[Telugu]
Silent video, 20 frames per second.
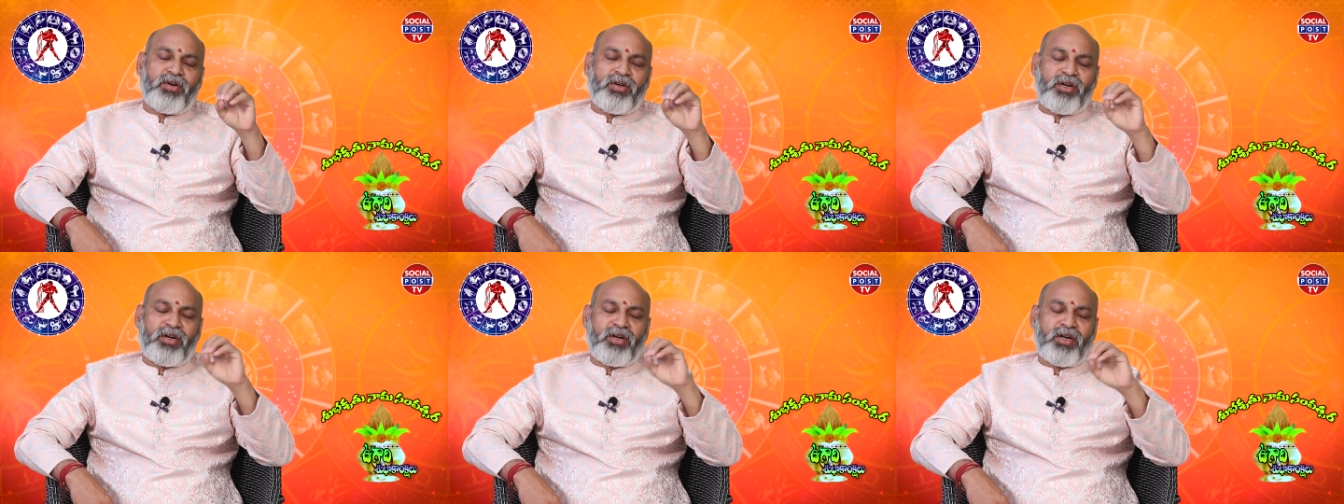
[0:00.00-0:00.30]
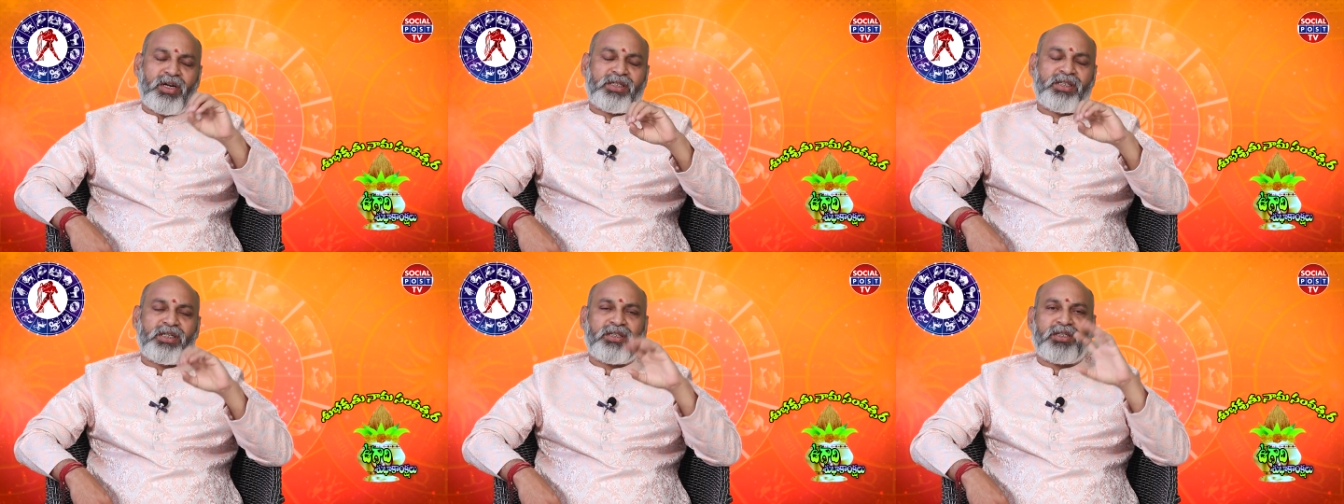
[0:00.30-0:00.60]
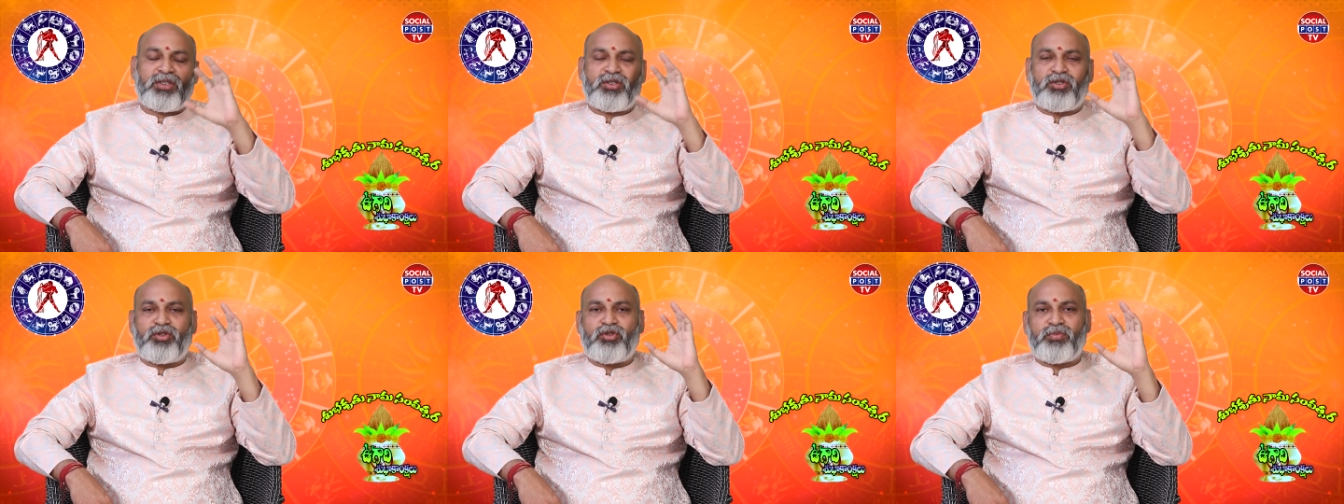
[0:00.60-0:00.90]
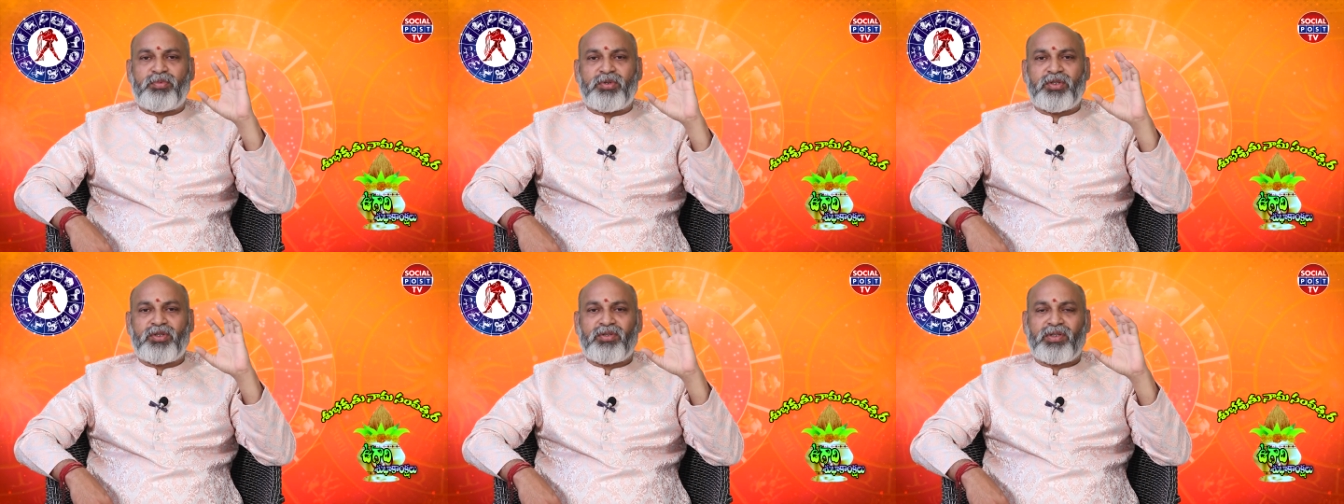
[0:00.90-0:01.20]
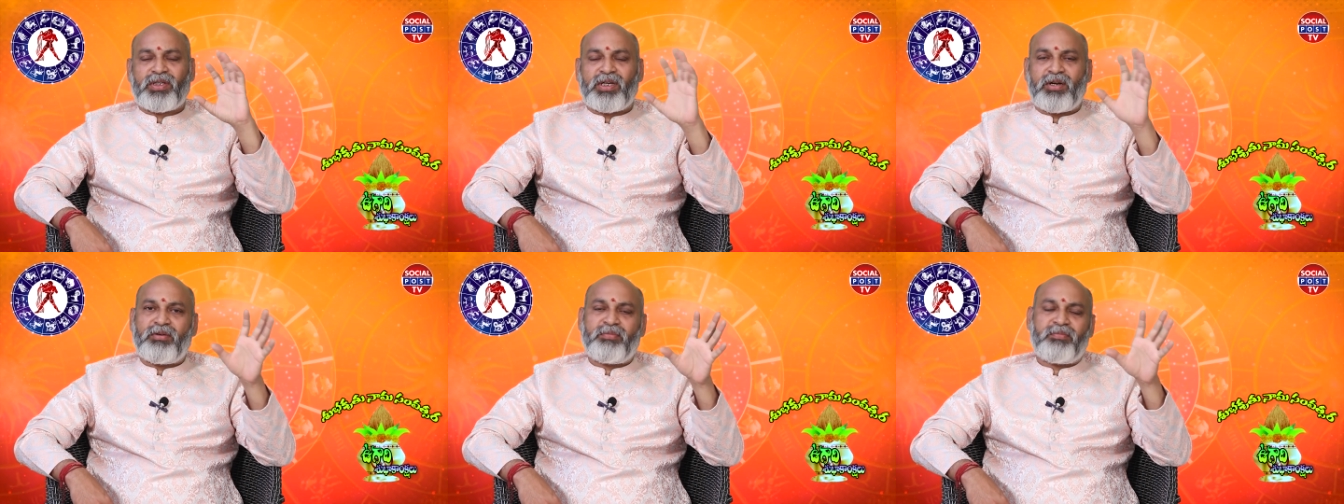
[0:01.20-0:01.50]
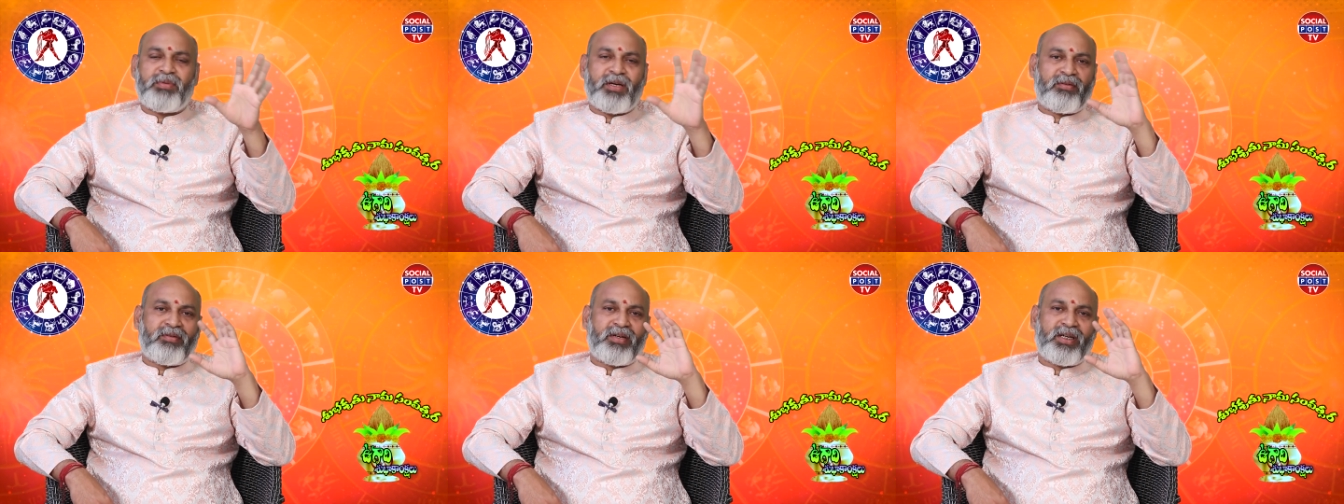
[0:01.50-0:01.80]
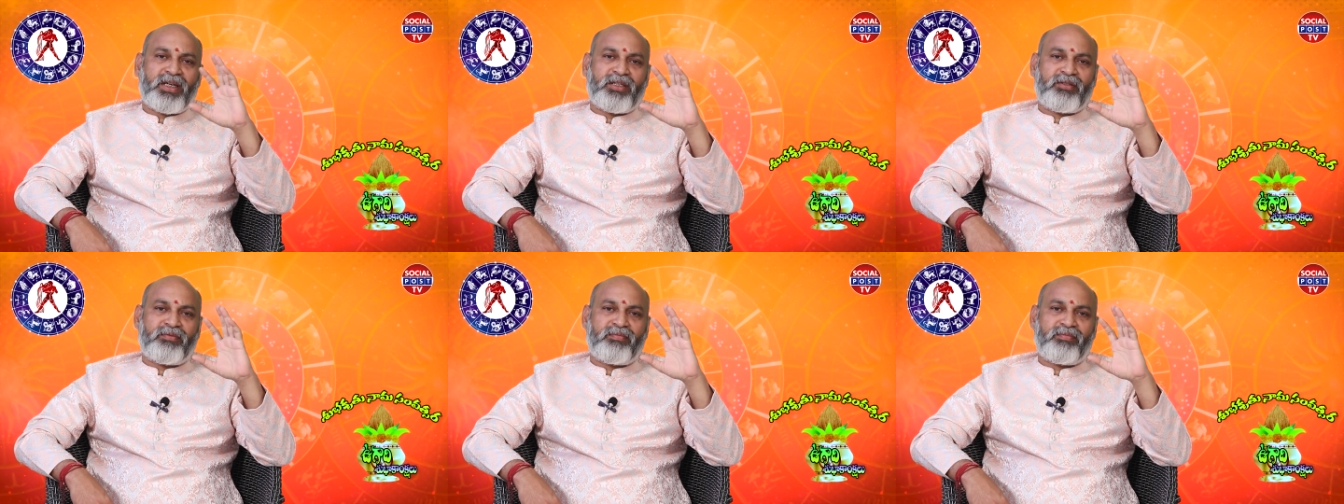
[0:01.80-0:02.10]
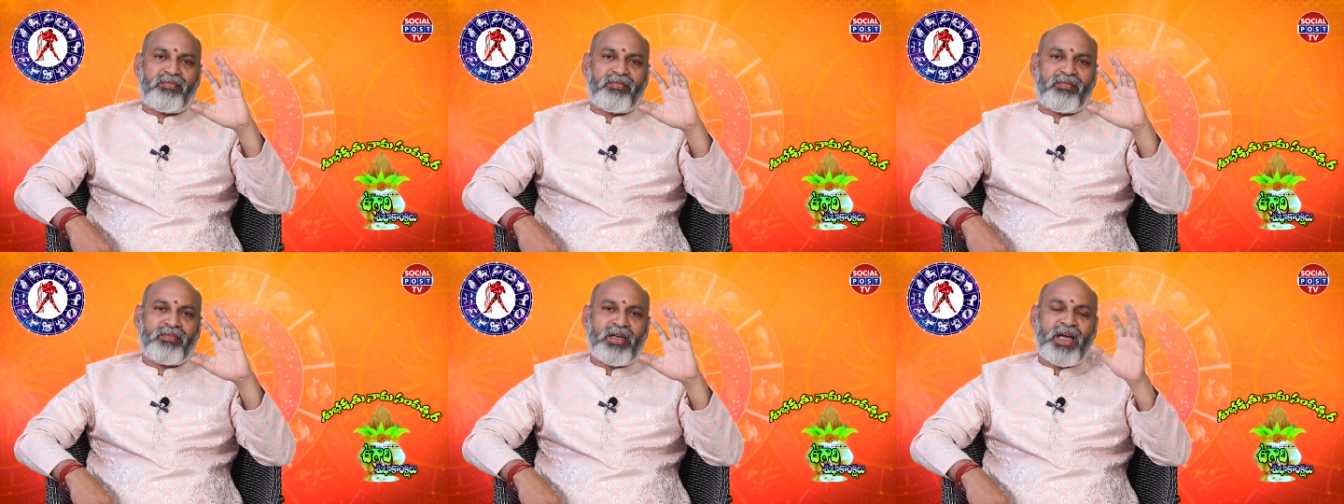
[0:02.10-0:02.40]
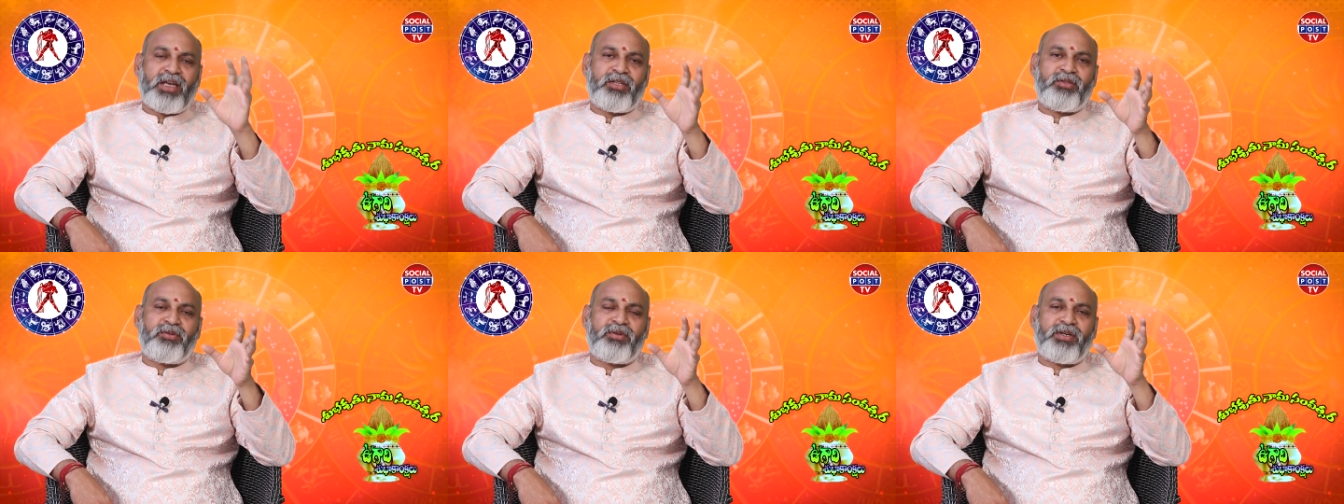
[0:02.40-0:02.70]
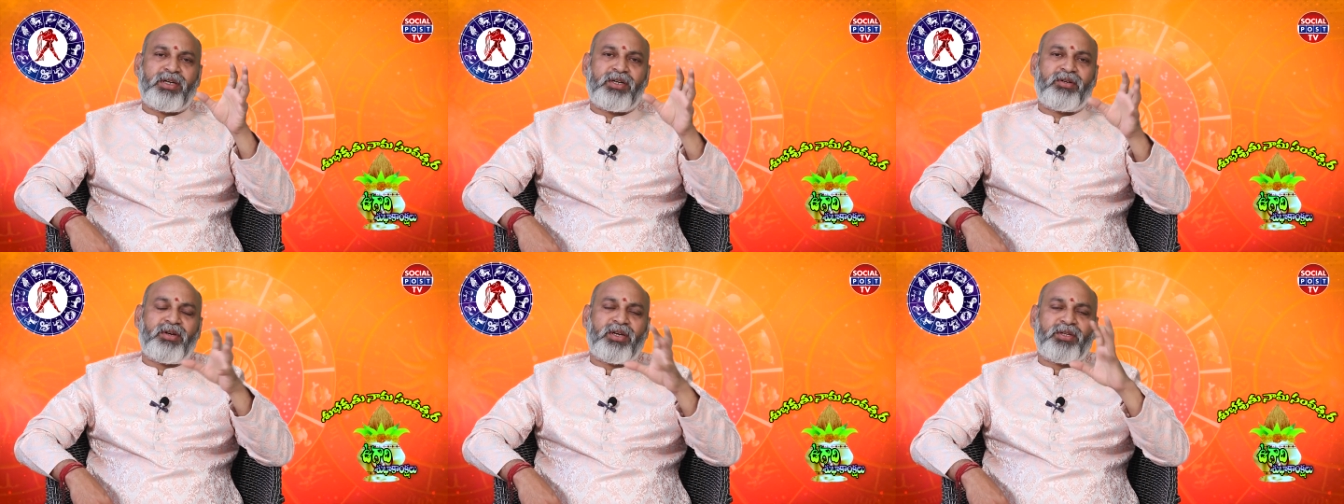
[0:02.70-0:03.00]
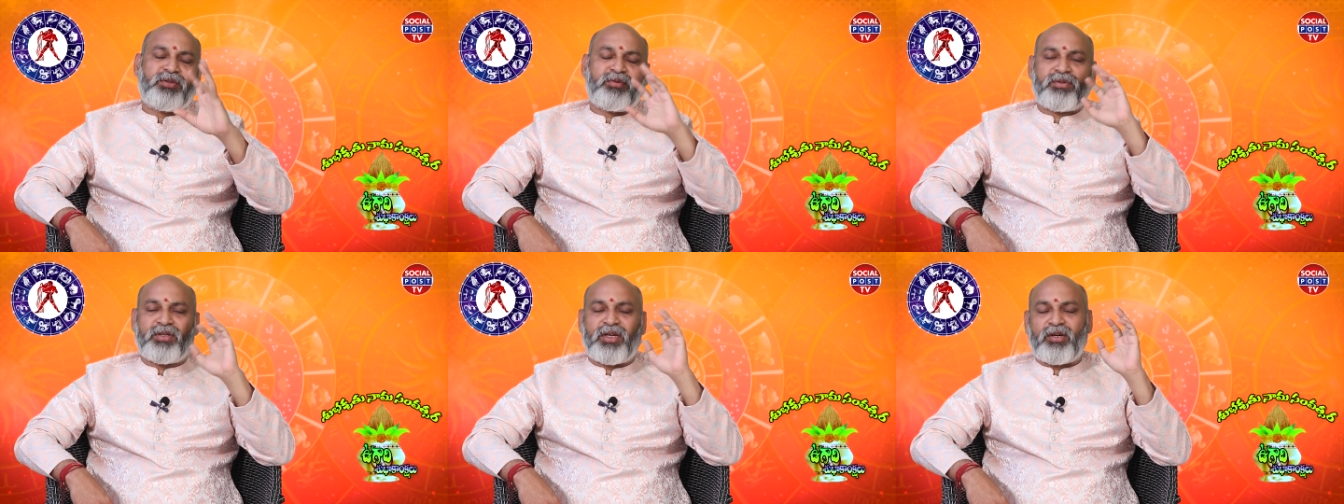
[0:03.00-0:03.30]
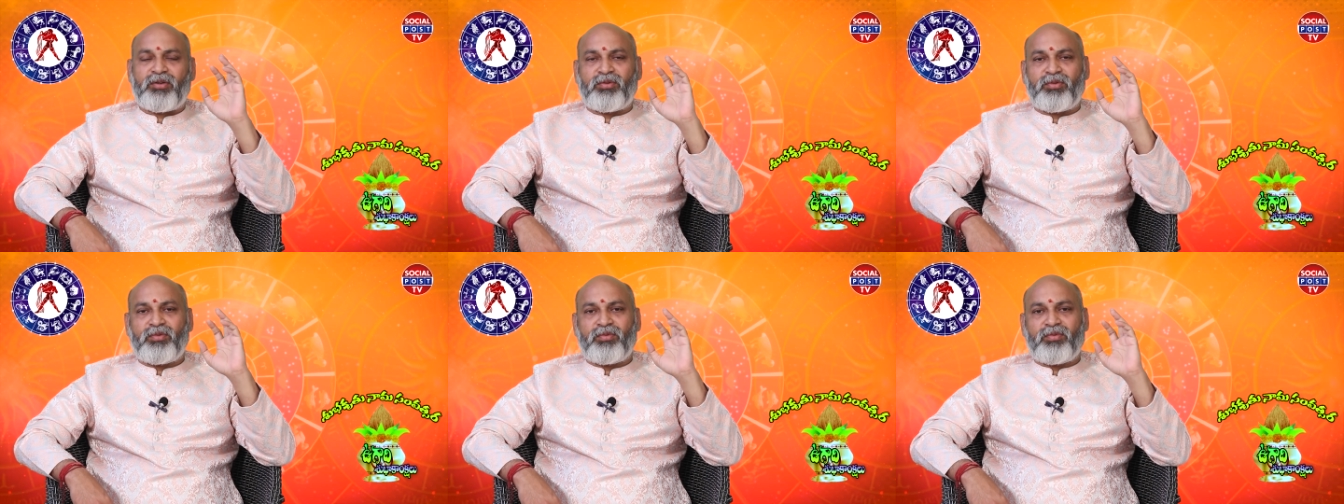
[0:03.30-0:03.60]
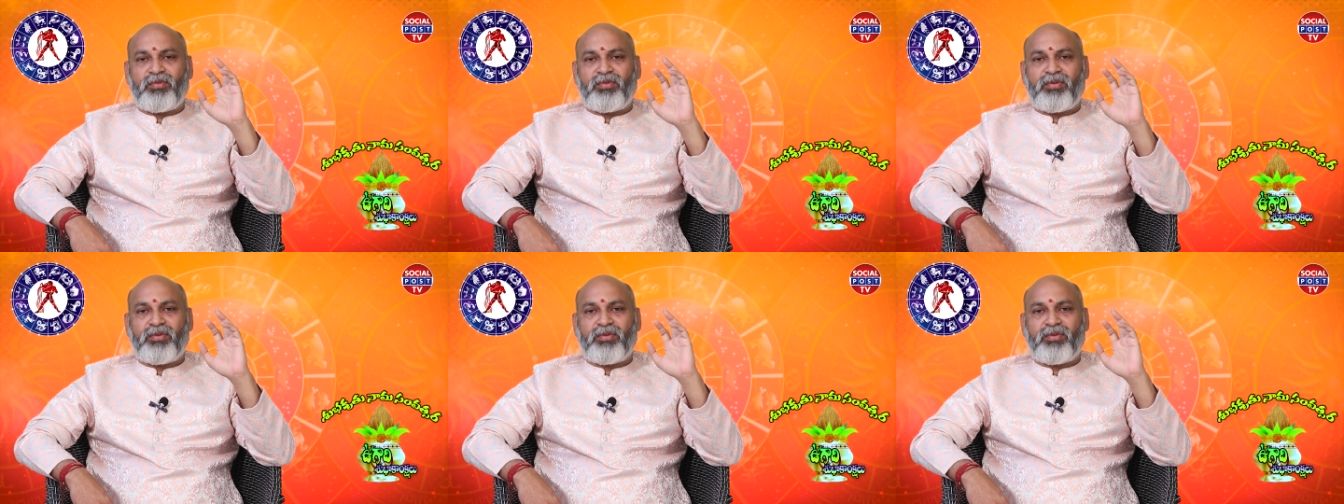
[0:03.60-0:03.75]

రెండు లక్షలు ఖర్చు చూపిస్తుంది కాబట్టి పర్వాలేదు ఐదు రెండు ఐదు నాలుగు